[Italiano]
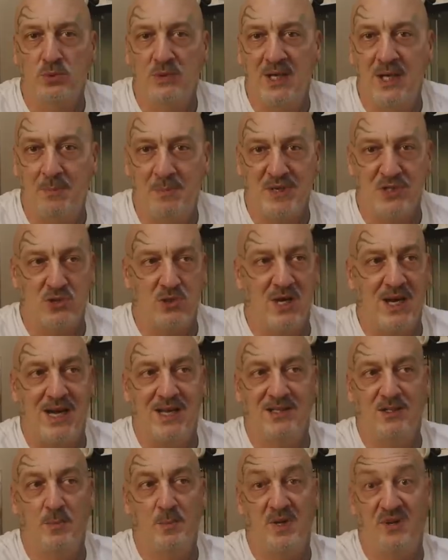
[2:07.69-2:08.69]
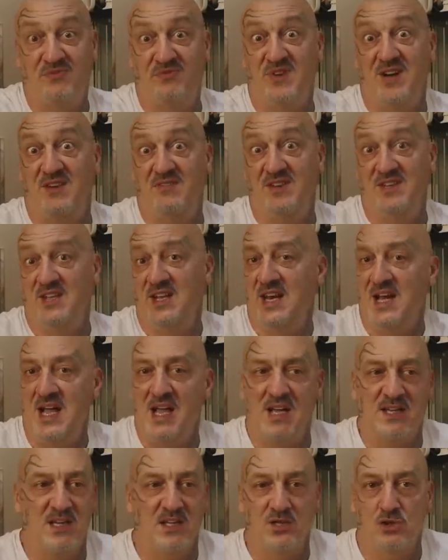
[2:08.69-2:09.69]
tutti gli appassionati, per far vedere
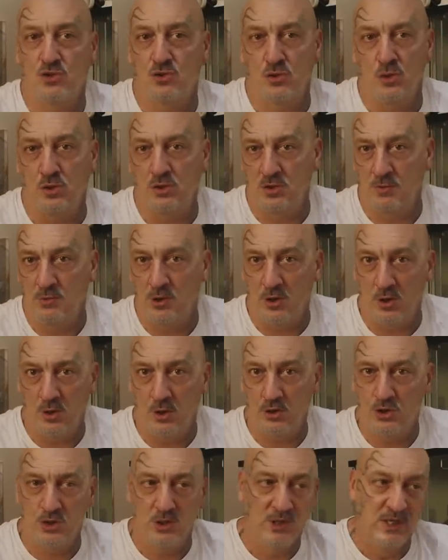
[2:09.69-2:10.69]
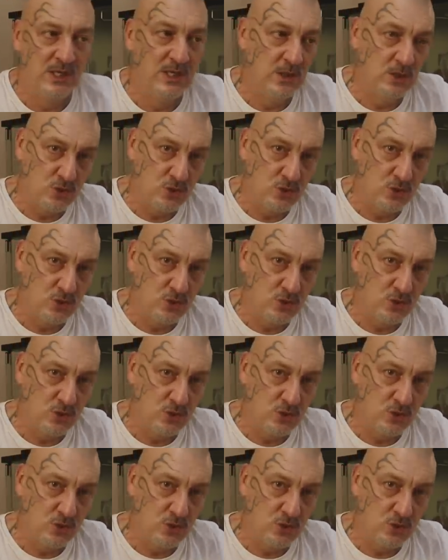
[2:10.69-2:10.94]
anche che ci sono ottimi orologi